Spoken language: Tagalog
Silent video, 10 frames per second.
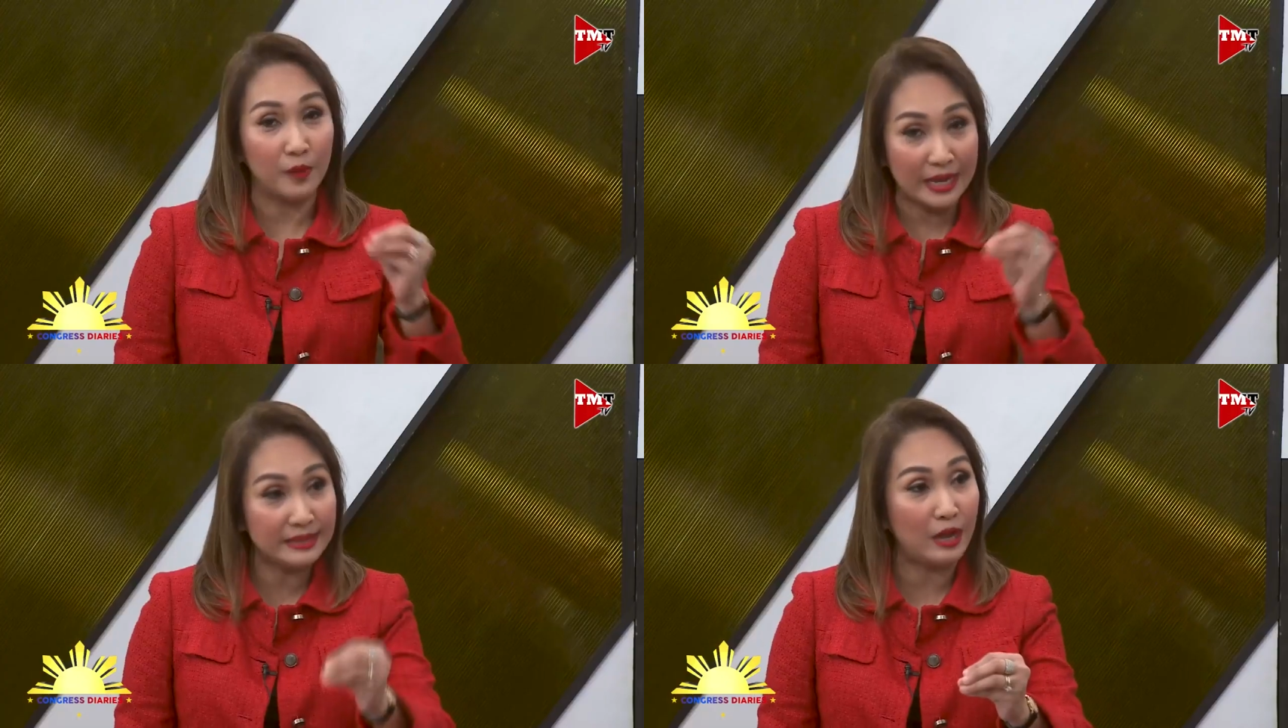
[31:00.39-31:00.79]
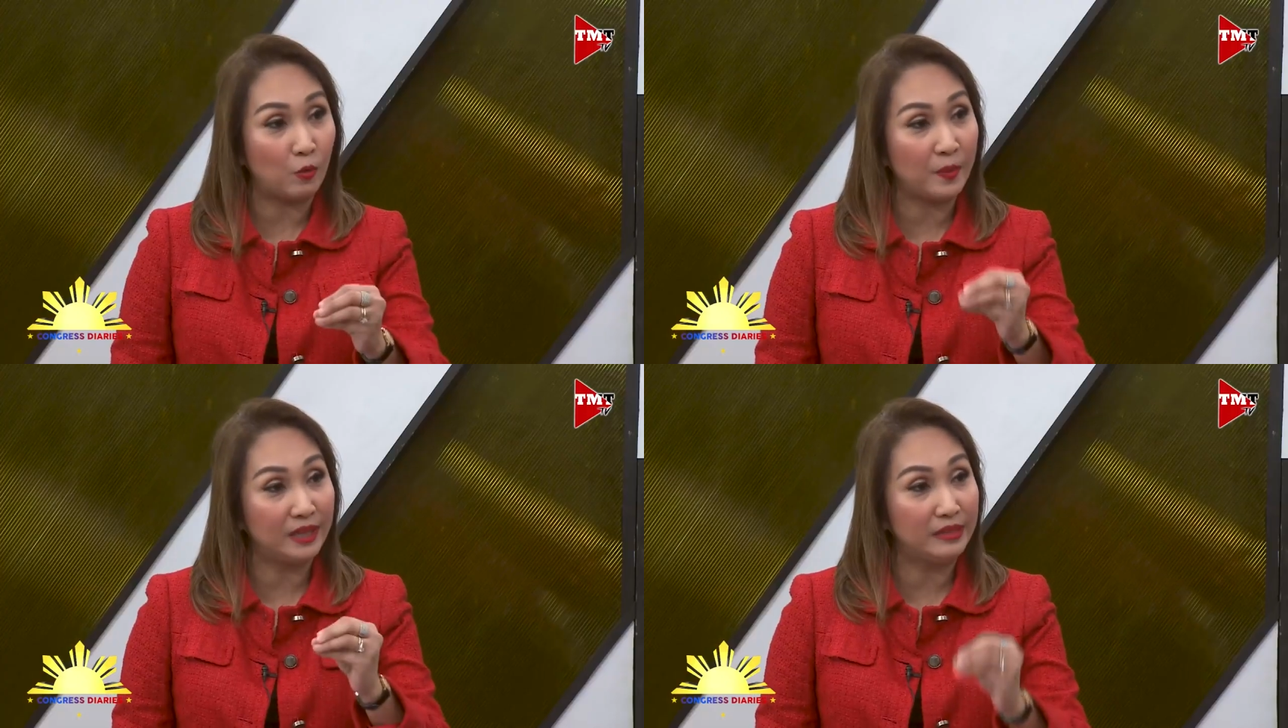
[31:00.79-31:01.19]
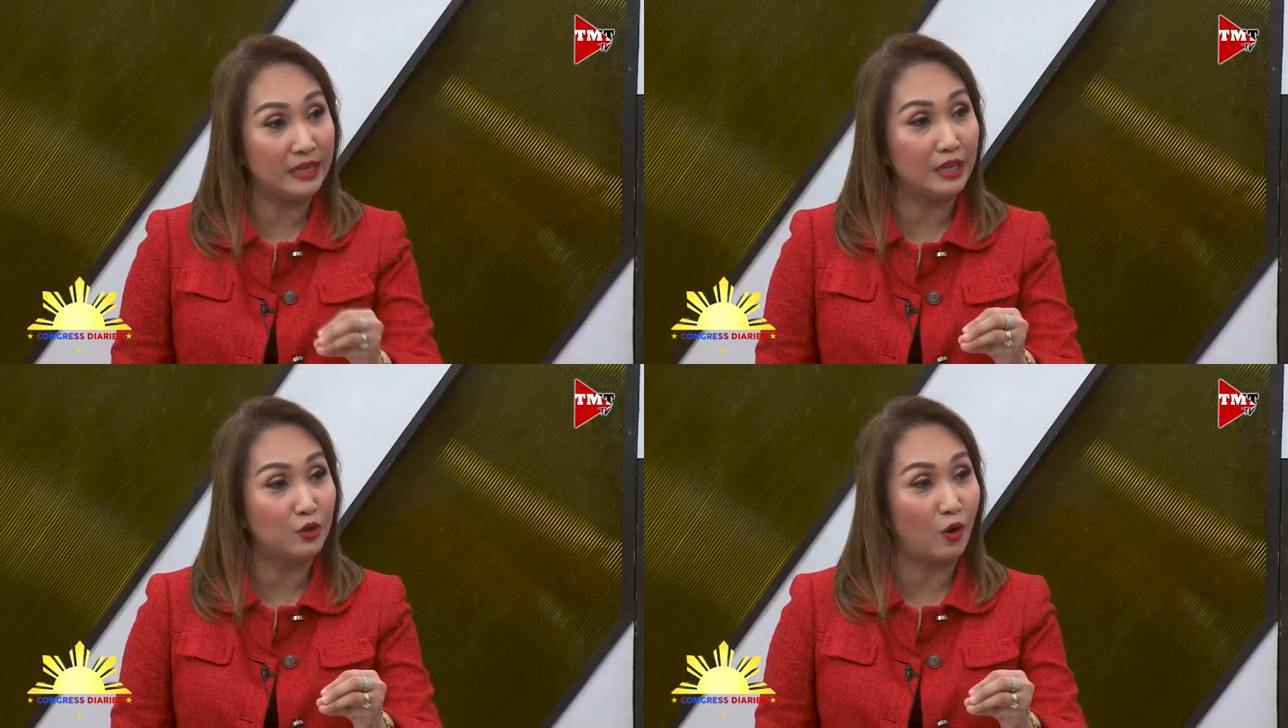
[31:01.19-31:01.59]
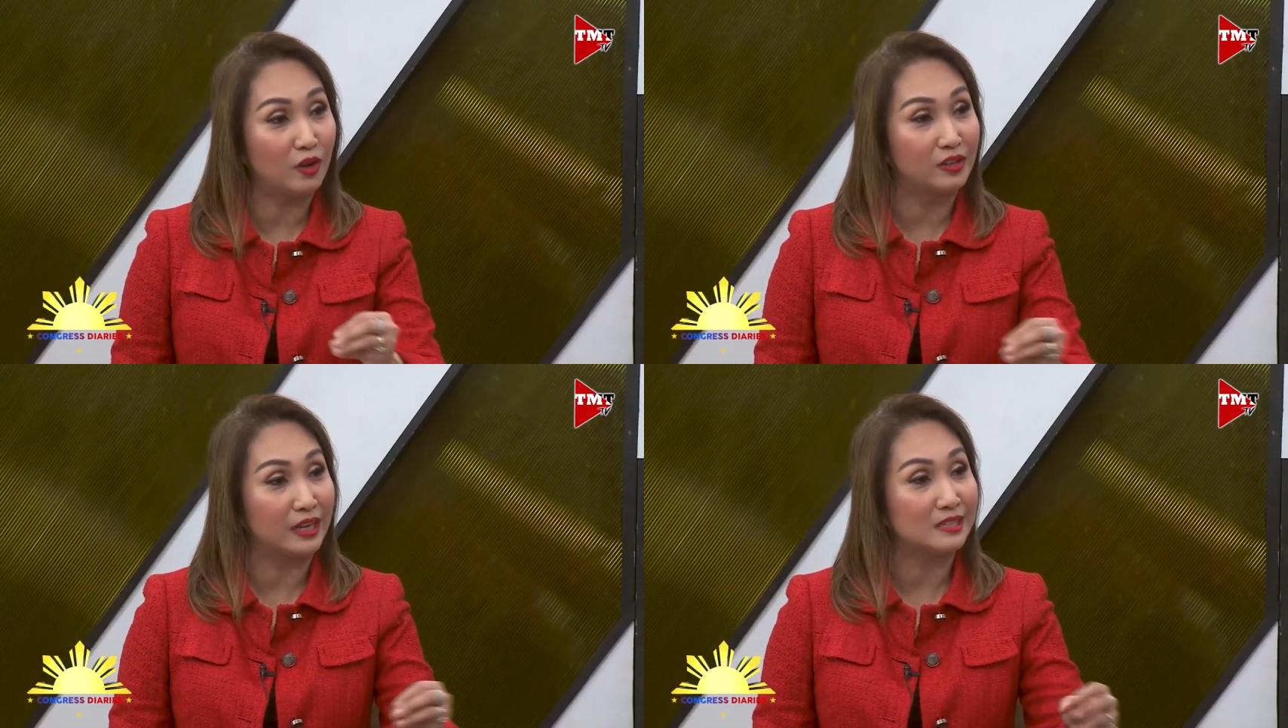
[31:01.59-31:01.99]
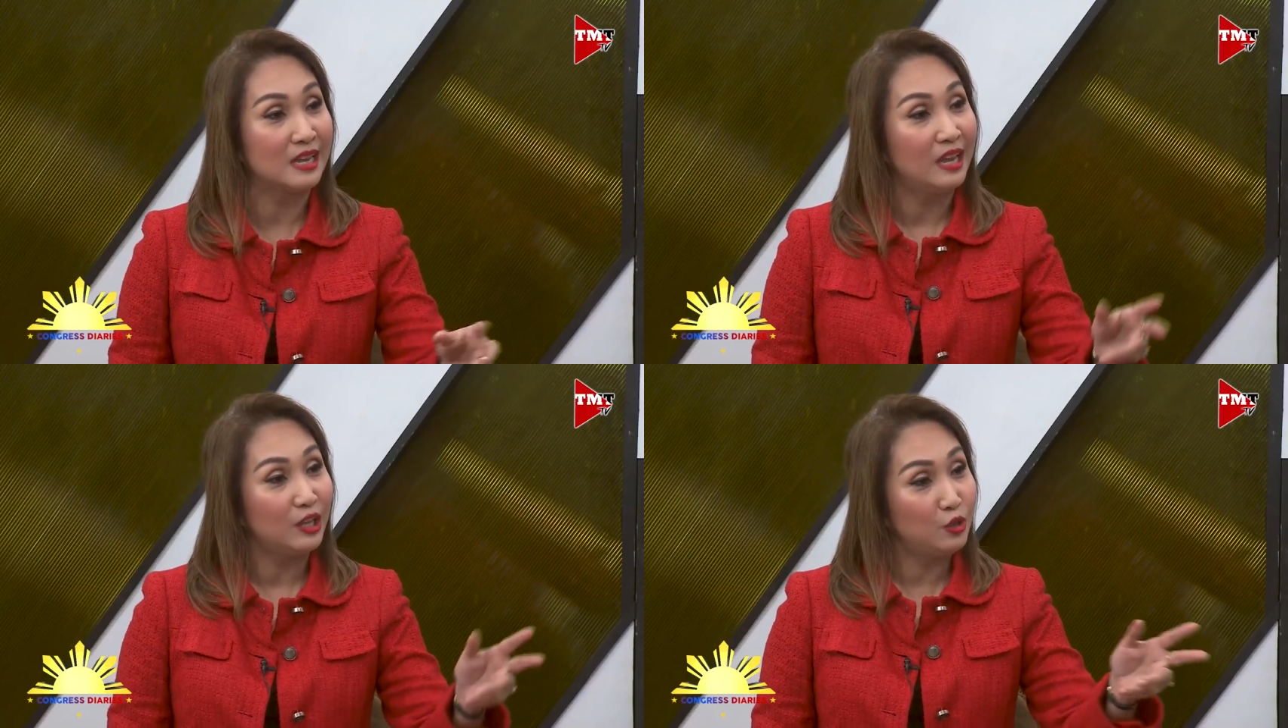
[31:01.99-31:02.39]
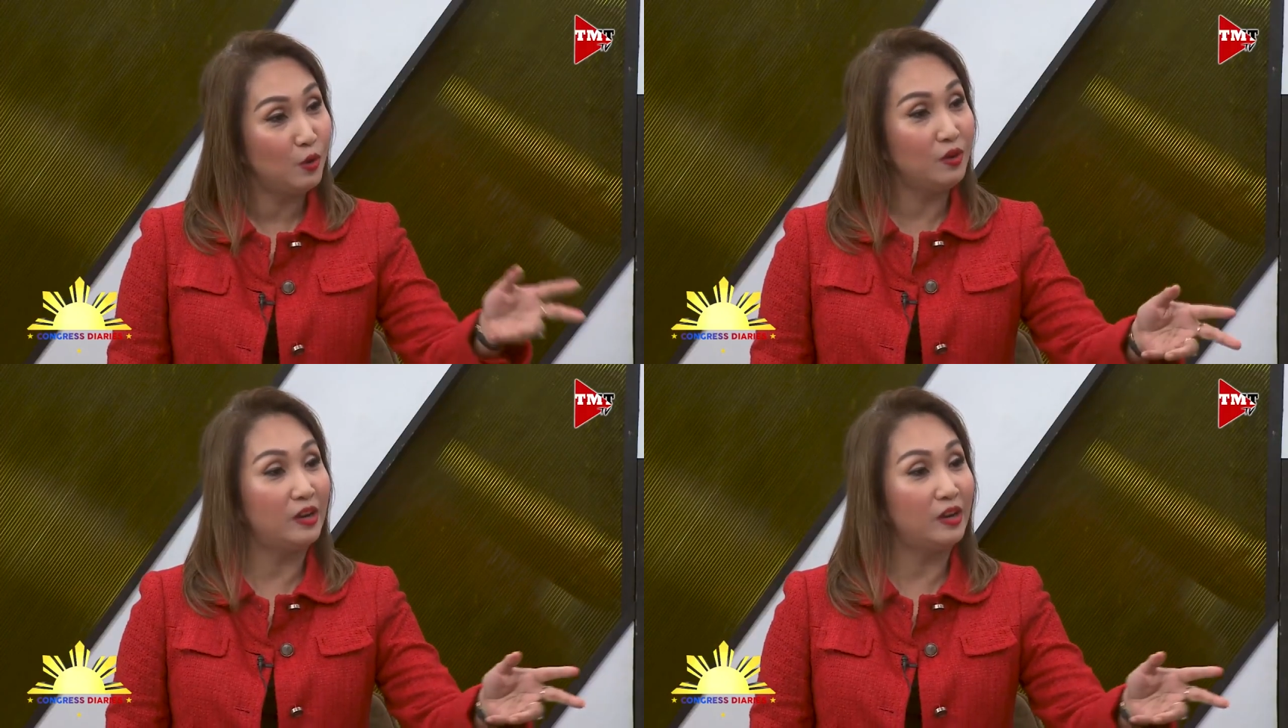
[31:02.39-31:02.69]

right now, pending oh, in Congress, yan, ah, oh, yung yan.